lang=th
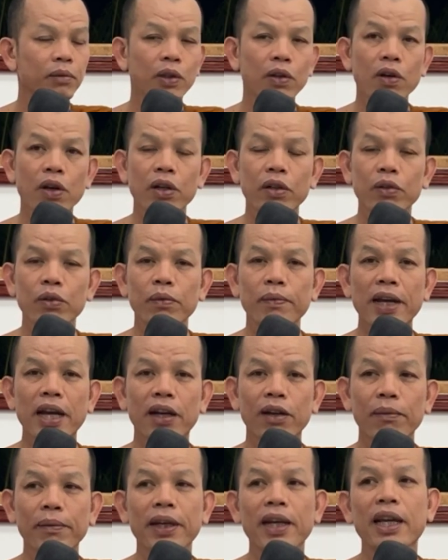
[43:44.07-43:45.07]
เมื่อก่อนครู
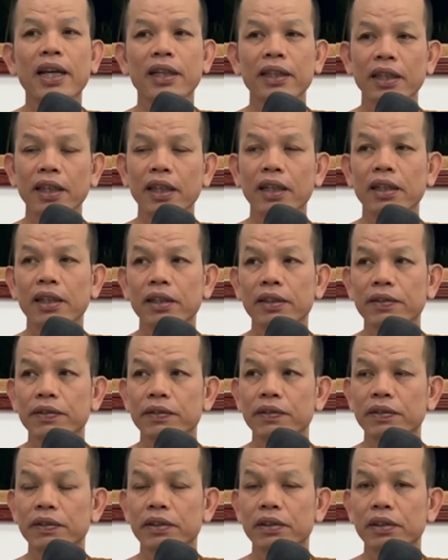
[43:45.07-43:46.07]
บาก็ไปนั่งคิด
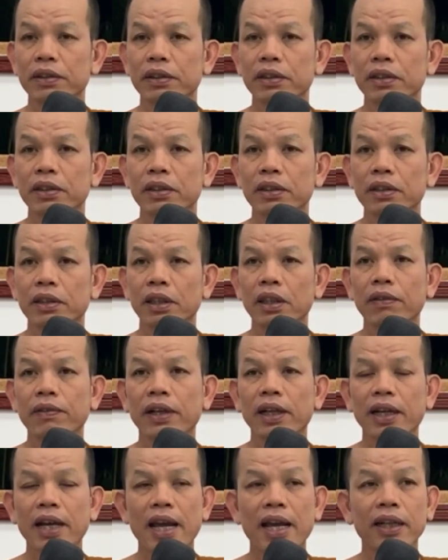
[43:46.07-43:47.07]
คิด
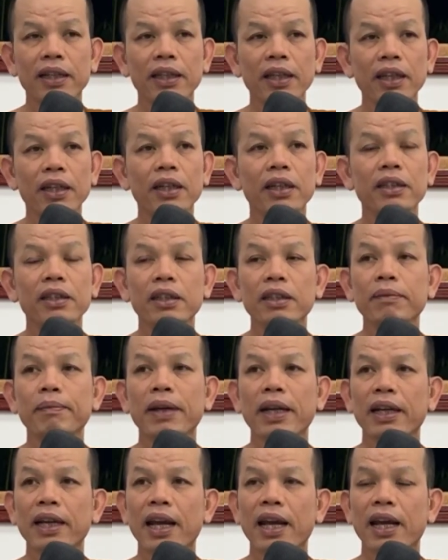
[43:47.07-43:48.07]
ว่าการคิดนั่นคือ
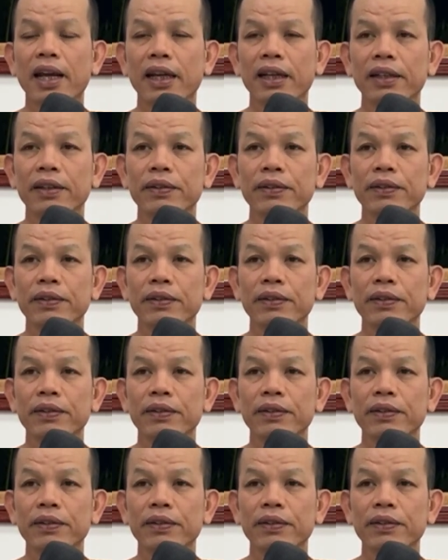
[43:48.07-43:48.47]
ปัญญา